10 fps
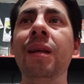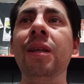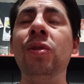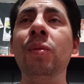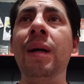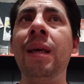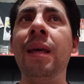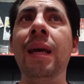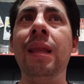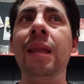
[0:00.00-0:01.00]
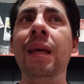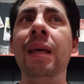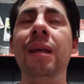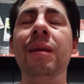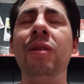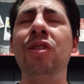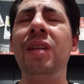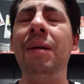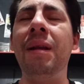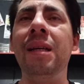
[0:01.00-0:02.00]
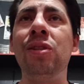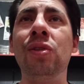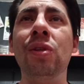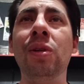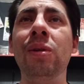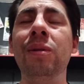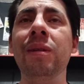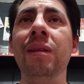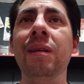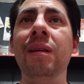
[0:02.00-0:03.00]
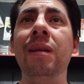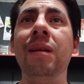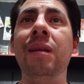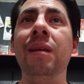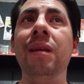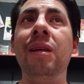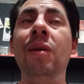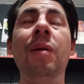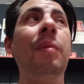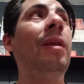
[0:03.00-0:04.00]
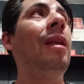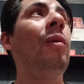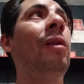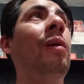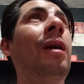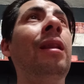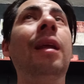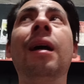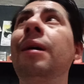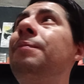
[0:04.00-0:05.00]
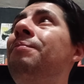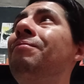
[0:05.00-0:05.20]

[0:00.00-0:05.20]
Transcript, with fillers: hizo un banquete, nos abrazó, y obviamente cuando entra